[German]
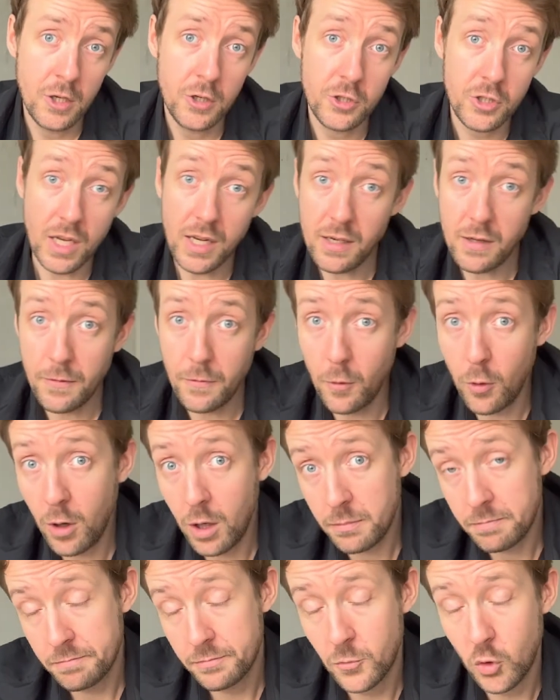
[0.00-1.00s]
stell dir
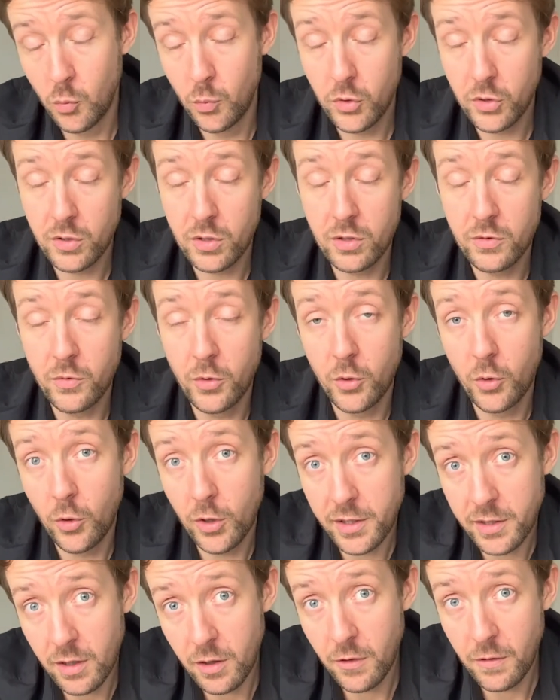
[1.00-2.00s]
vor, du müsstest von
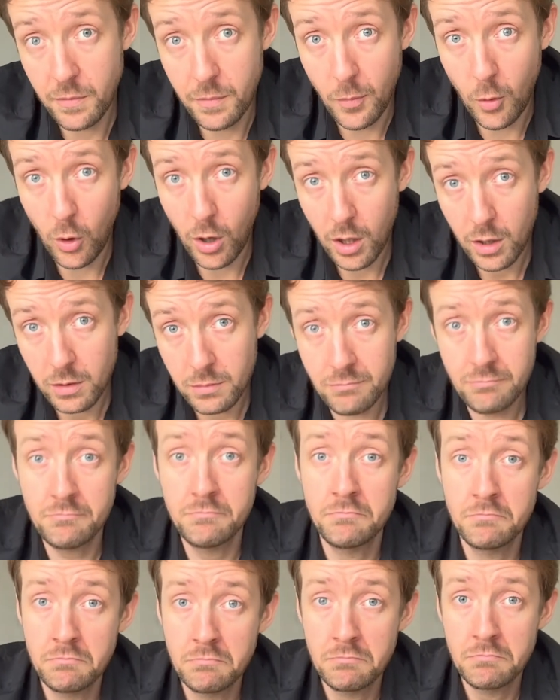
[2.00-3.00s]
heute auf morgen
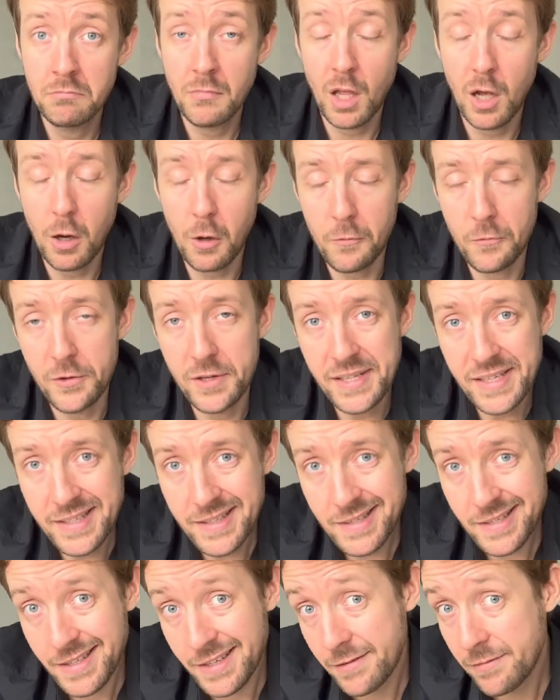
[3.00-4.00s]
auf
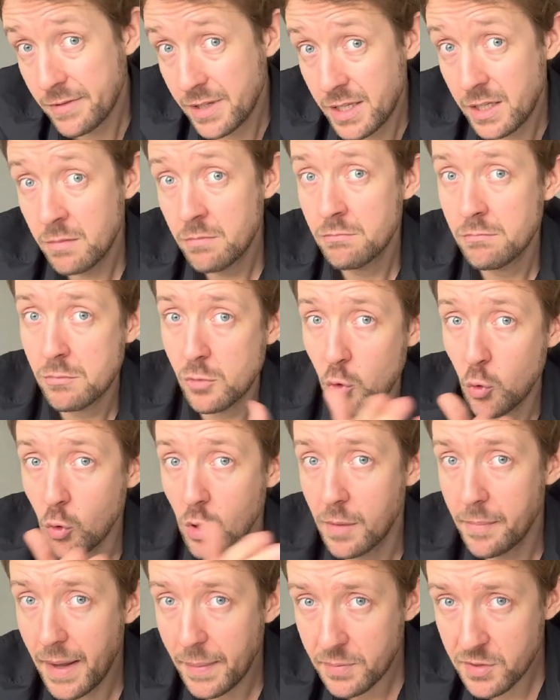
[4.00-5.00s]
Dienste wie
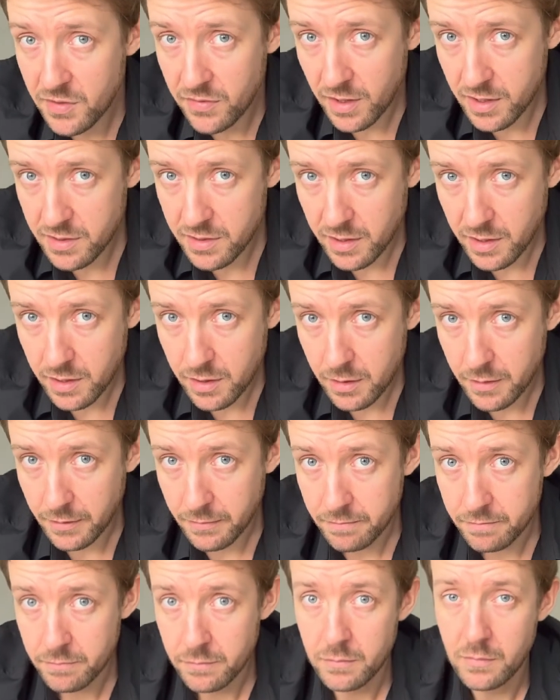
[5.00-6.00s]
Google Maps verzichten
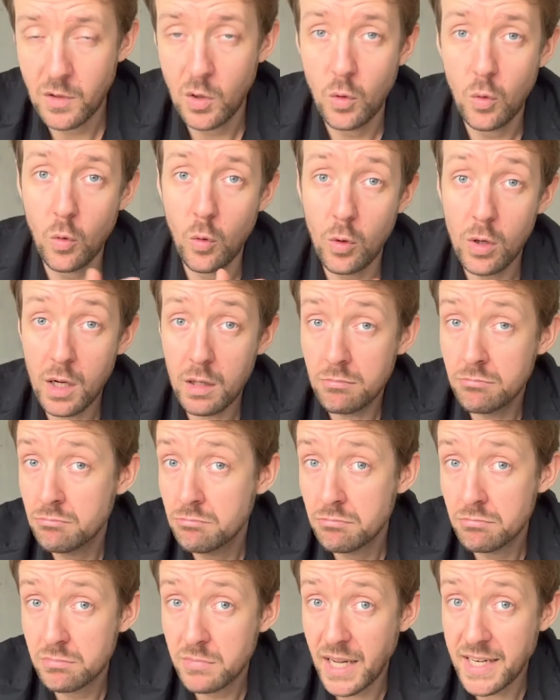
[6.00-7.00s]
oder
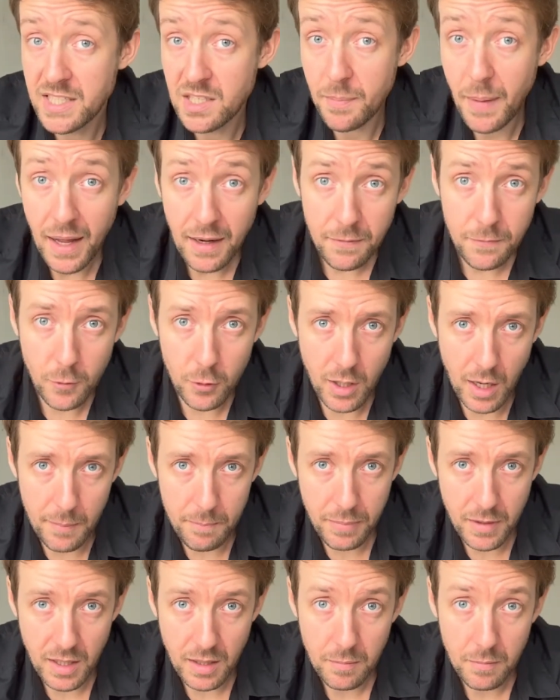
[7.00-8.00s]
dein Smartphone
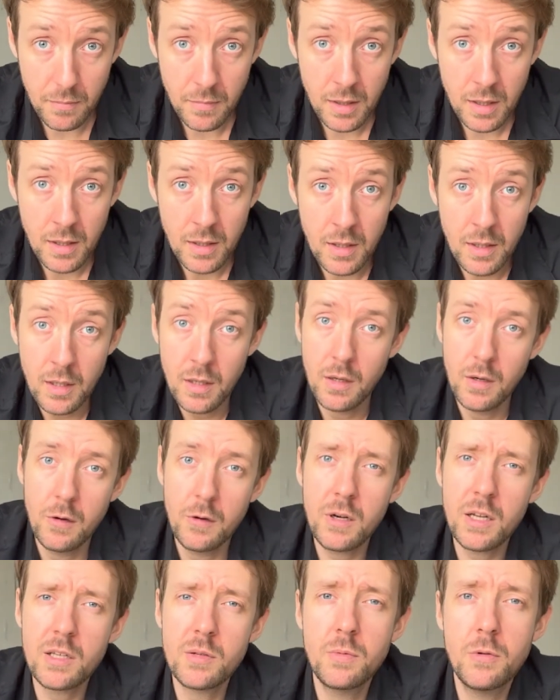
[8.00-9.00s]
abgeben
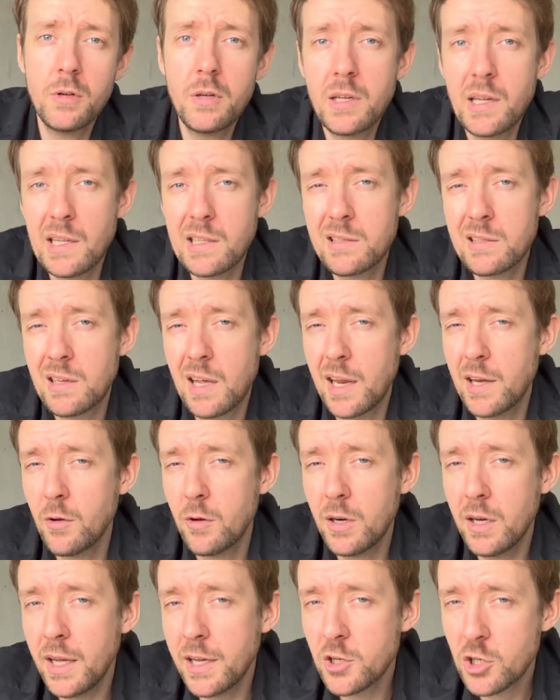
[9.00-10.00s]
oder oh, es würde jetzt kein
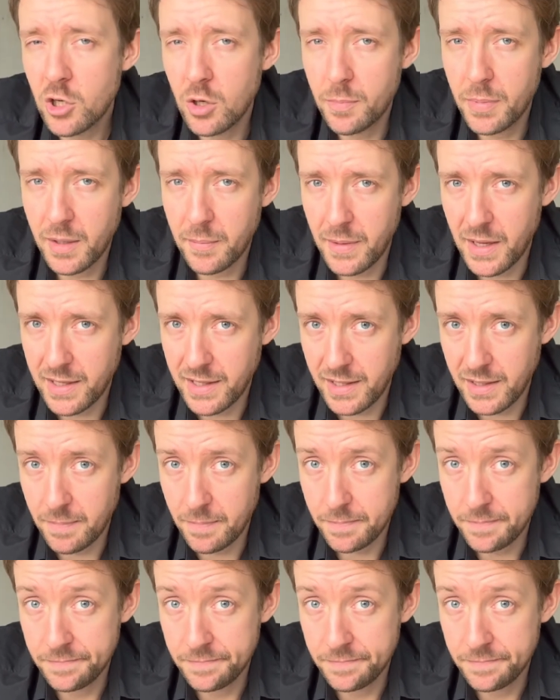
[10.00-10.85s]
Online-Shopping mehr geben.